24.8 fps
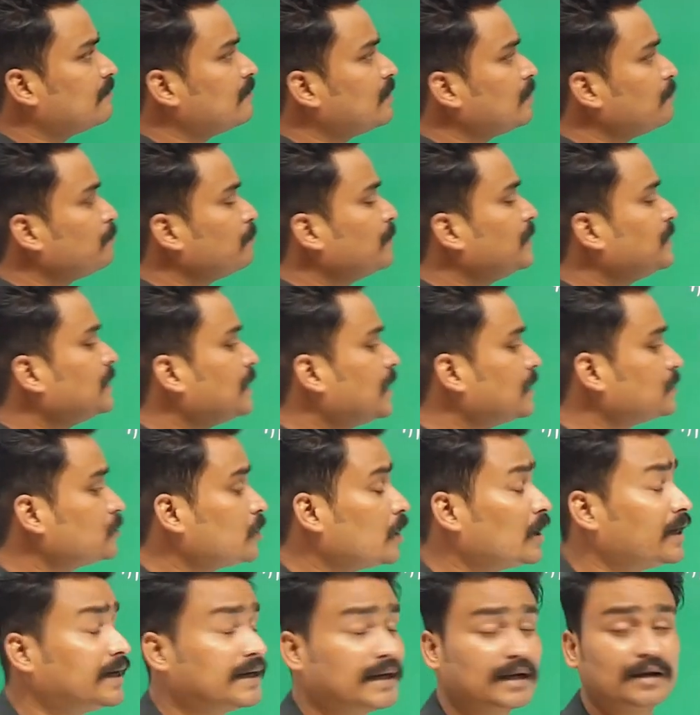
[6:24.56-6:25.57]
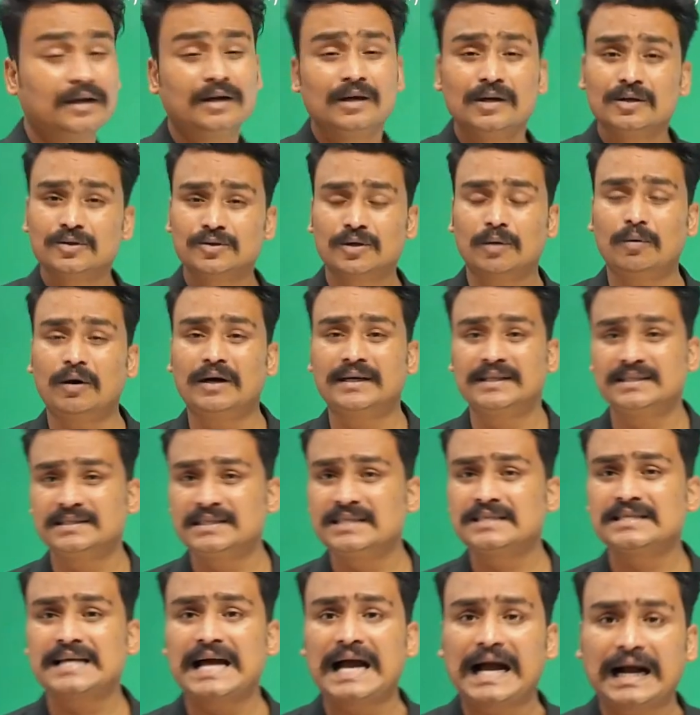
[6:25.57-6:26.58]
డెవలప్మెంట్ అథారిటీ సో వాట్ ఈస్
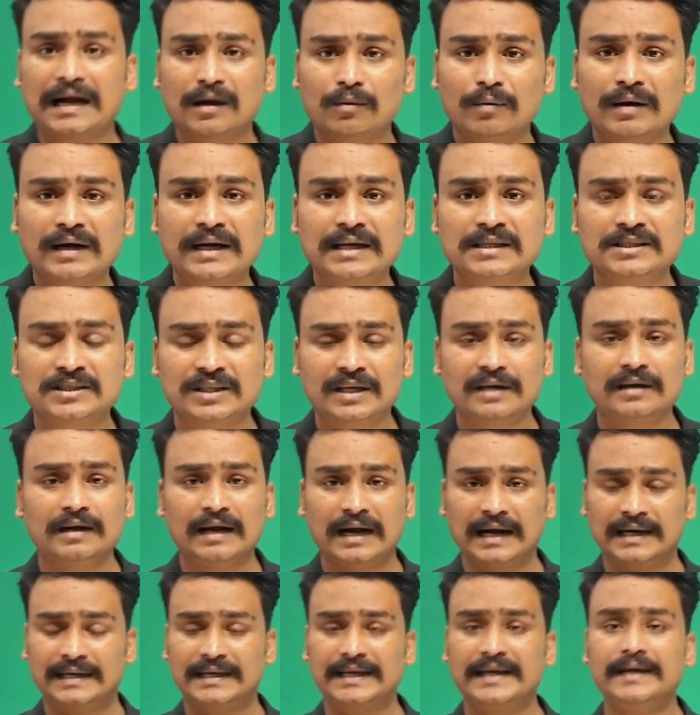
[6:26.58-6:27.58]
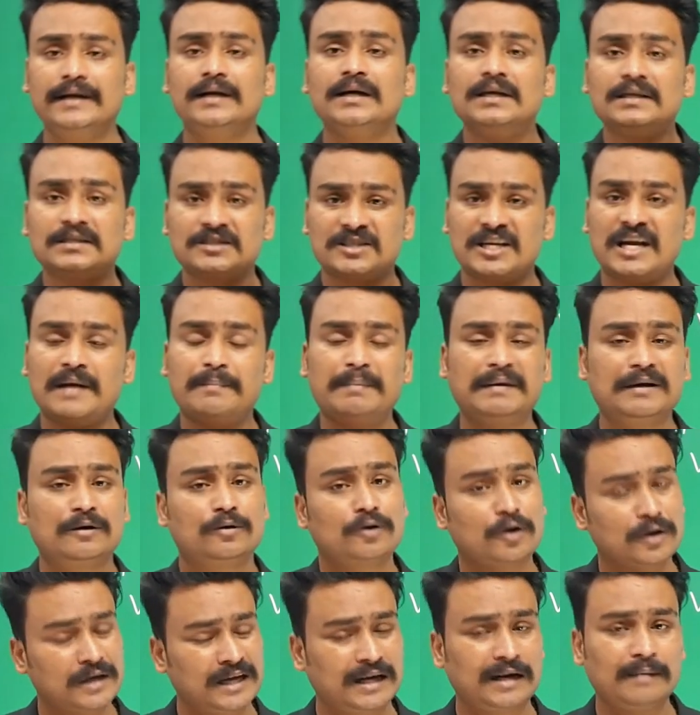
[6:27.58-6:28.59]
దిస్ ఆక్వాకల్చర్ అంటే చేపలు
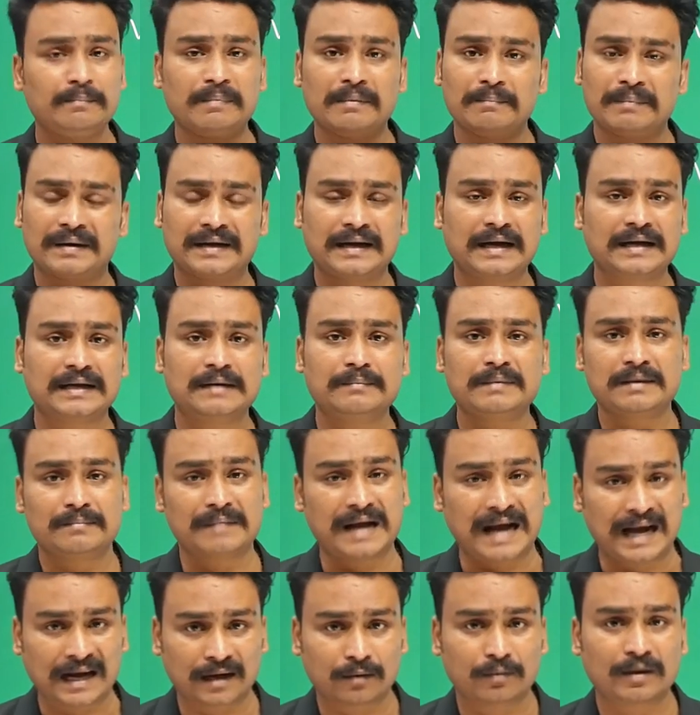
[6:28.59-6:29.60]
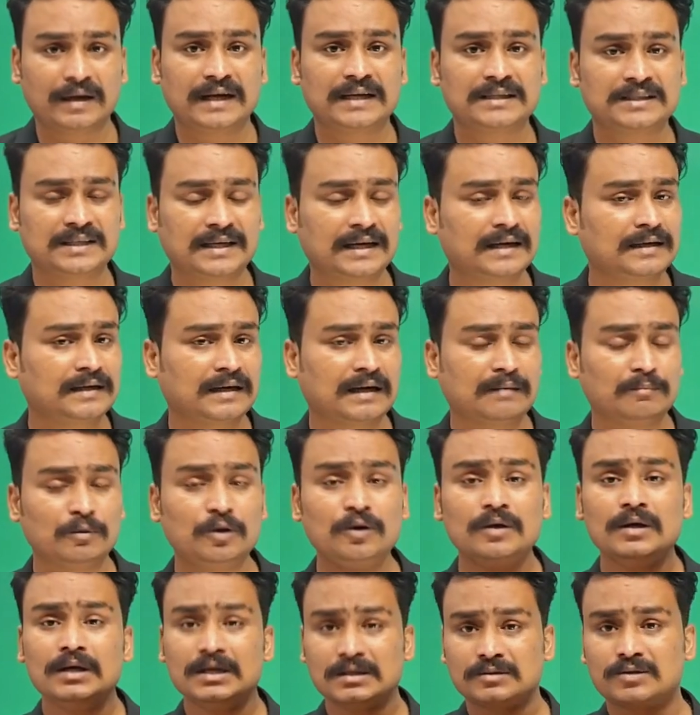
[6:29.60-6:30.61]
రొయ్యల పెంపకాన్ని మనం ఆక్వాకల్చర్ అంటాము
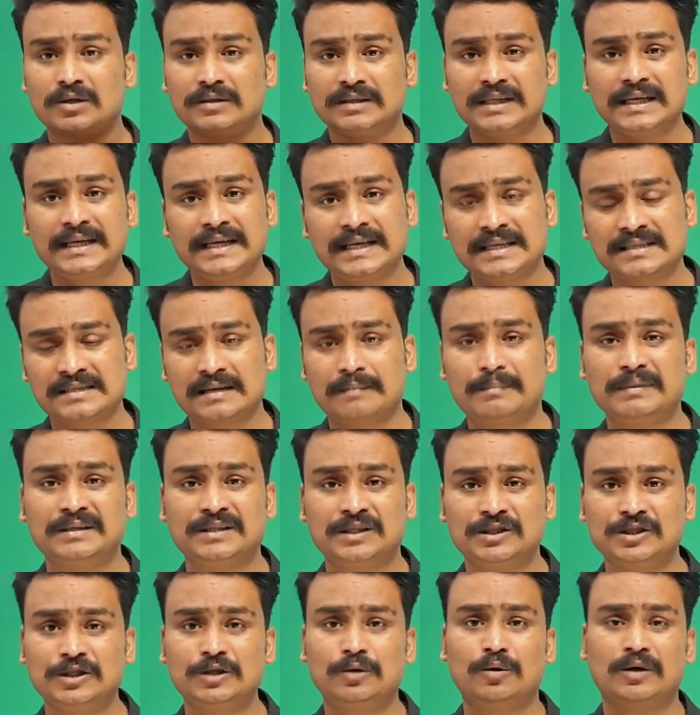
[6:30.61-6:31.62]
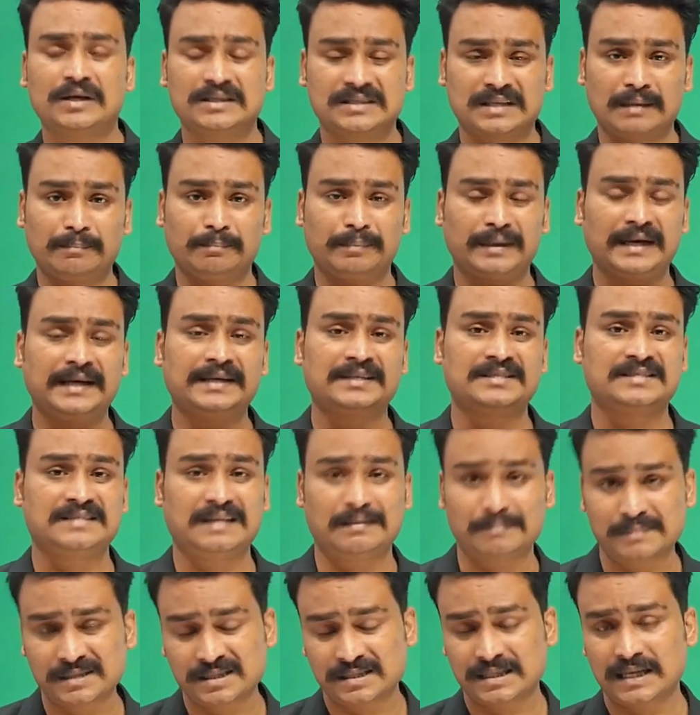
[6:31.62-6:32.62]
సో దీనికి సంబంధించి ఒక సపరేట్
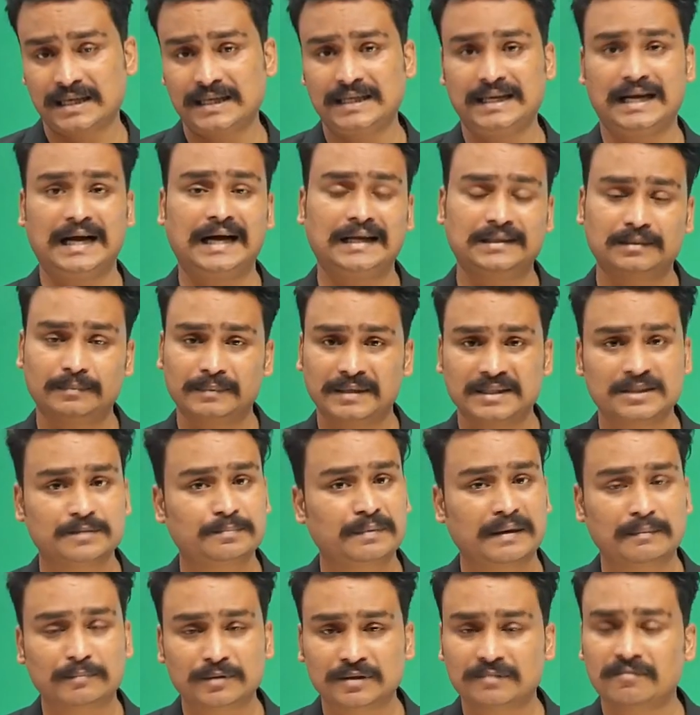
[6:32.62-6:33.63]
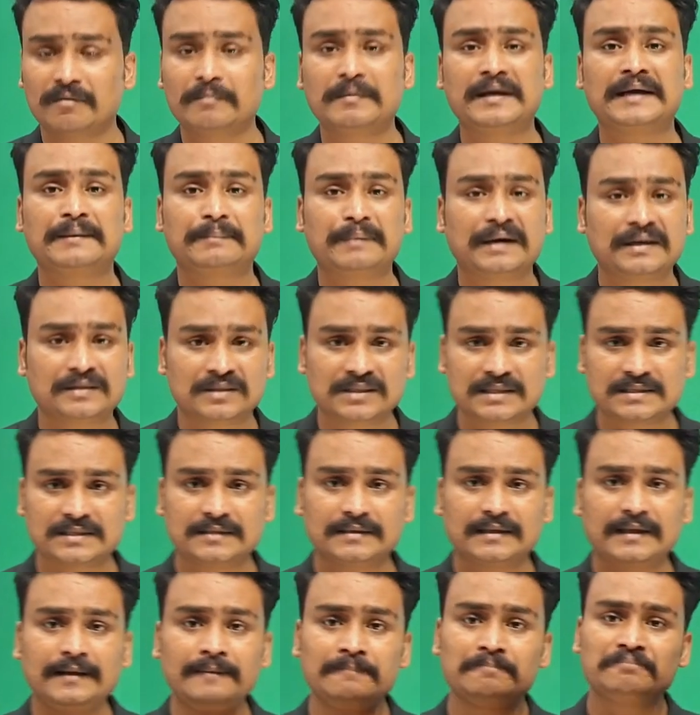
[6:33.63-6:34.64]
సంస్థని ఆంధ్రప్రదేశ్ ప్రభుత్వం ఏర్పాటు
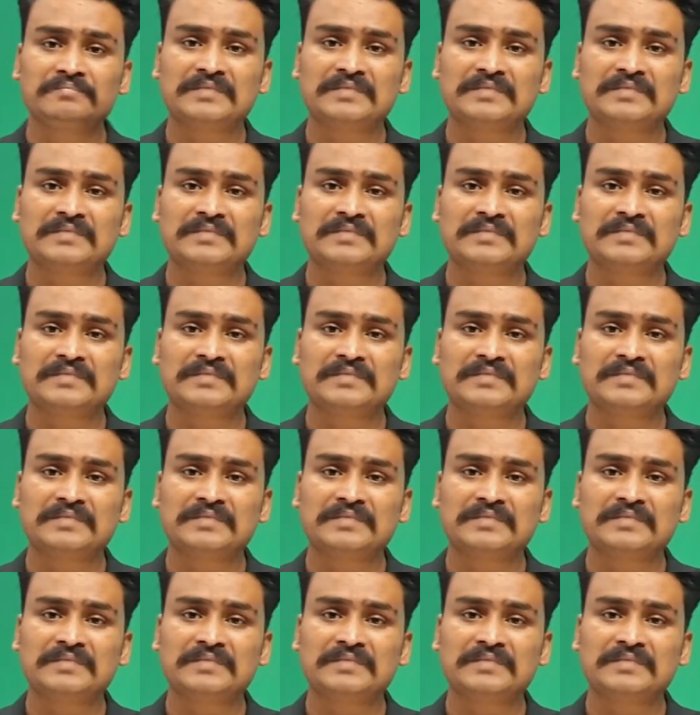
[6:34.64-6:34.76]
చేసింది